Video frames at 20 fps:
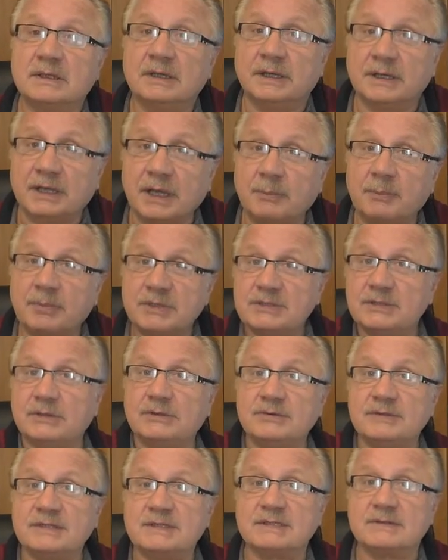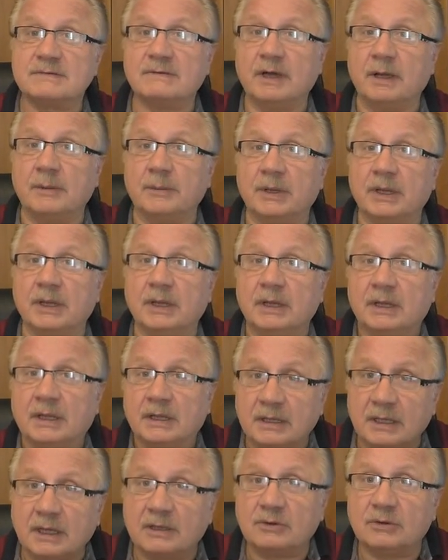Я поделюсь с вами,
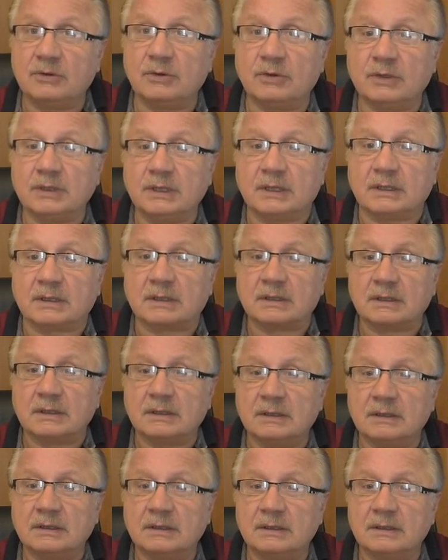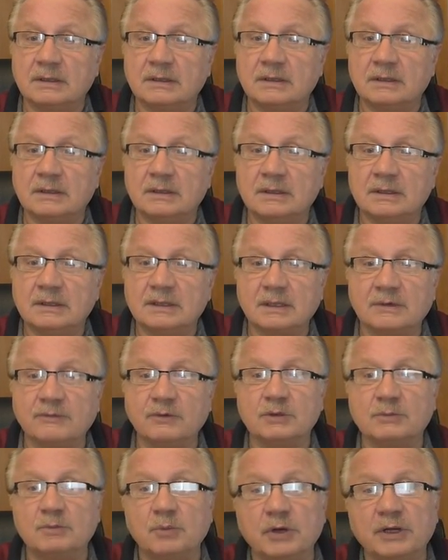я донор. Так
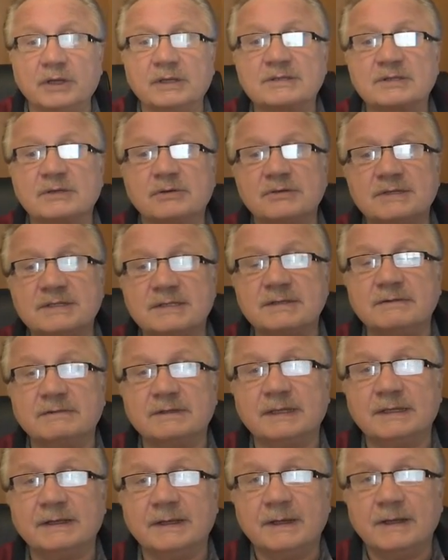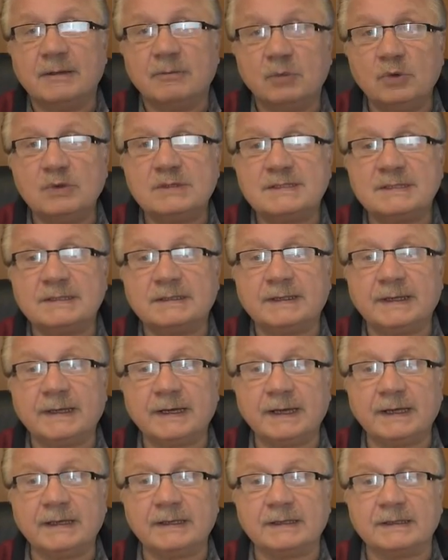вот, мой эксклюзивный
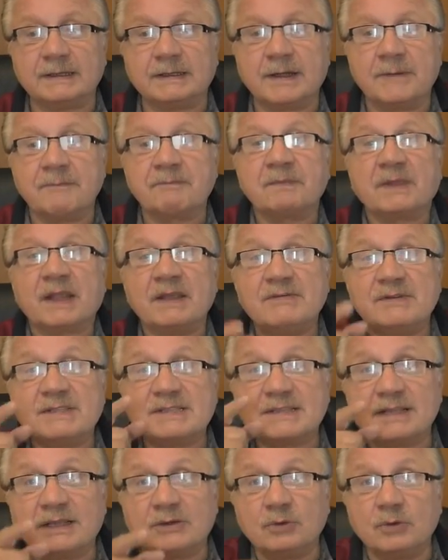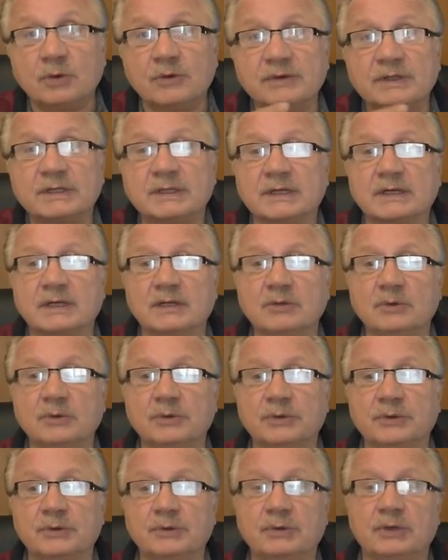мультитренинг и восстановит
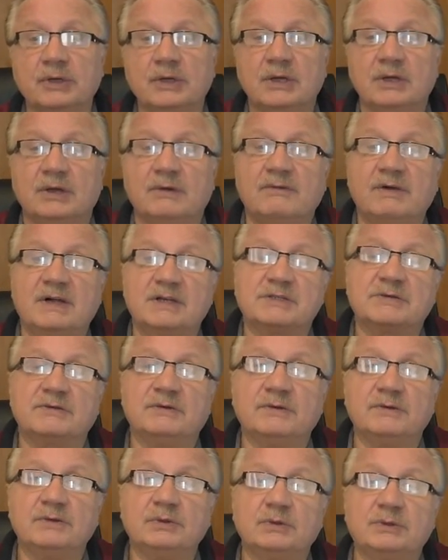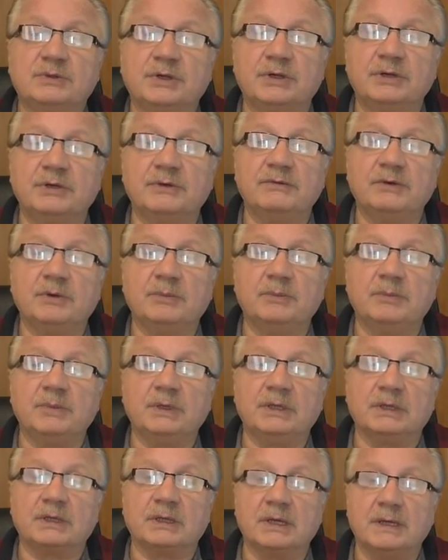экологию вашего внутреннего
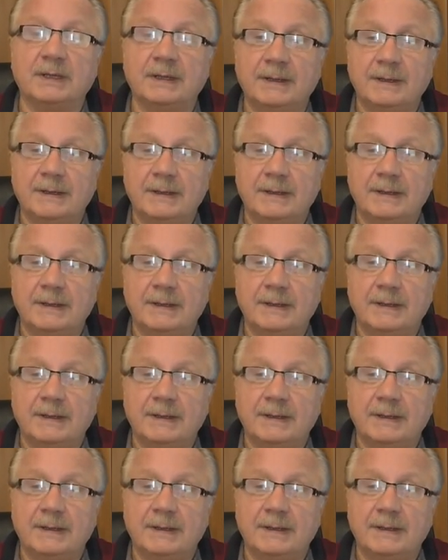мира –